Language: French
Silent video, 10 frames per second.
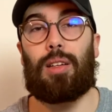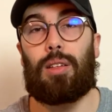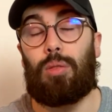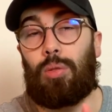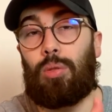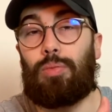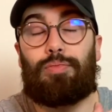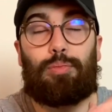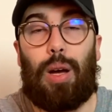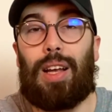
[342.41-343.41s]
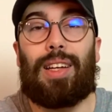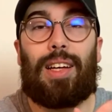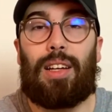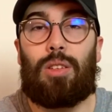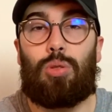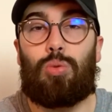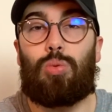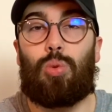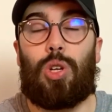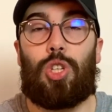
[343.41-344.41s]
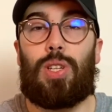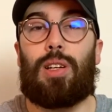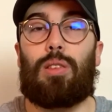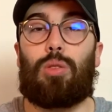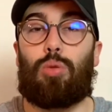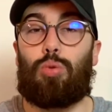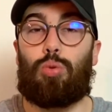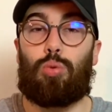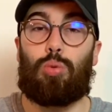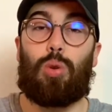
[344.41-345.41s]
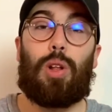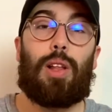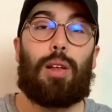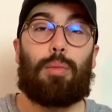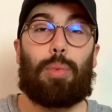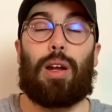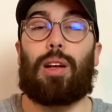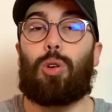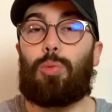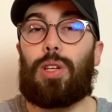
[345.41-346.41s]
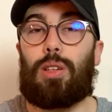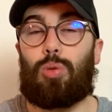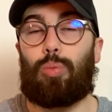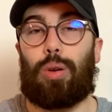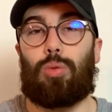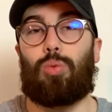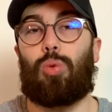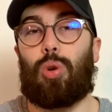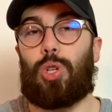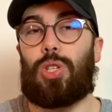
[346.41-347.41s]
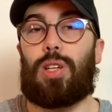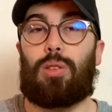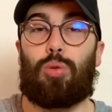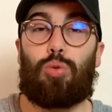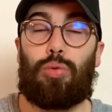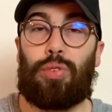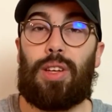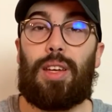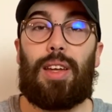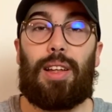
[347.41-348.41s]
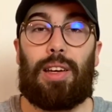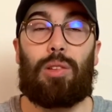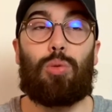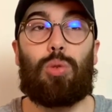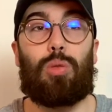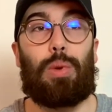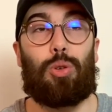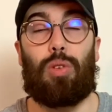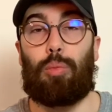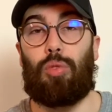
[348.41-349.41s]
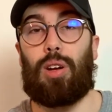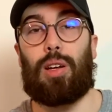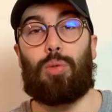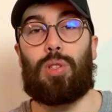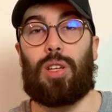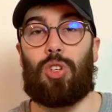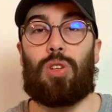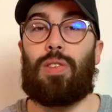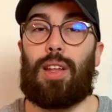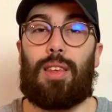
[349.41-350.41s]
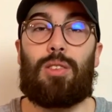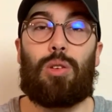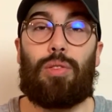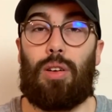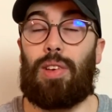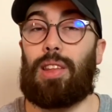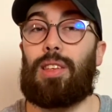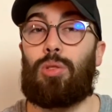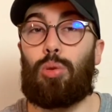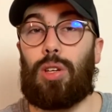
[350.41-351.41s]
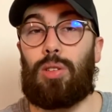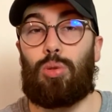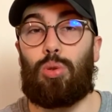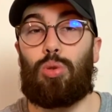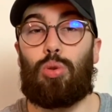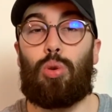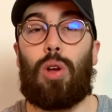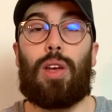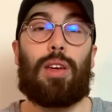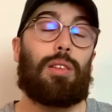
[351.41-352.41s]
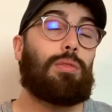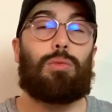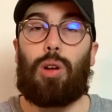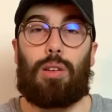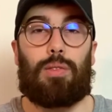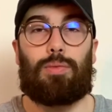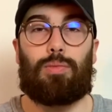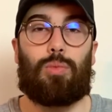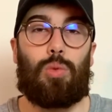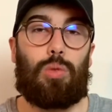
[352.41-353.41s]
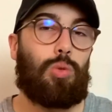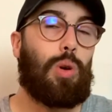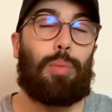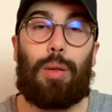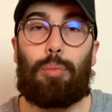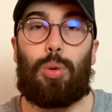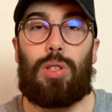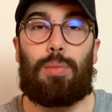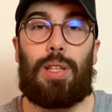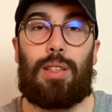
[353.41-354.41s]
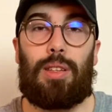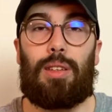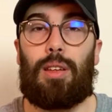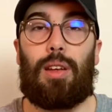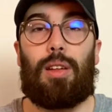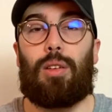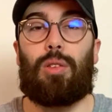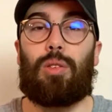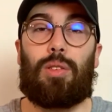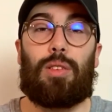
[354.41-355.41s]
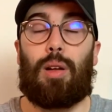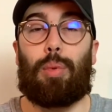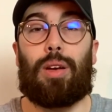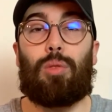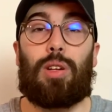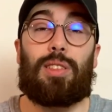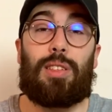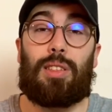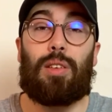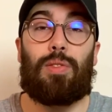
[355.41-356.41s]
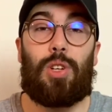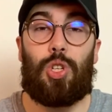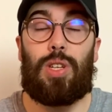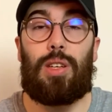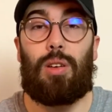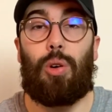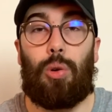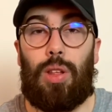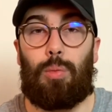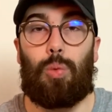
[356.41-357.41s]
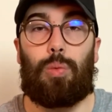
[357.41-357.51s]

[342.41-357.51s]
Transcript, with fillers: euh, par la, création originale que tu, par la communication pardon, originale que tu fais, et donc bah, tu vas pouvoir les rediriger vers tes offres, vers tes autres réseaux sociaux. Voilà, tu as plein de possibilités. Euh, après, voilà, ça se réfléchit en amont.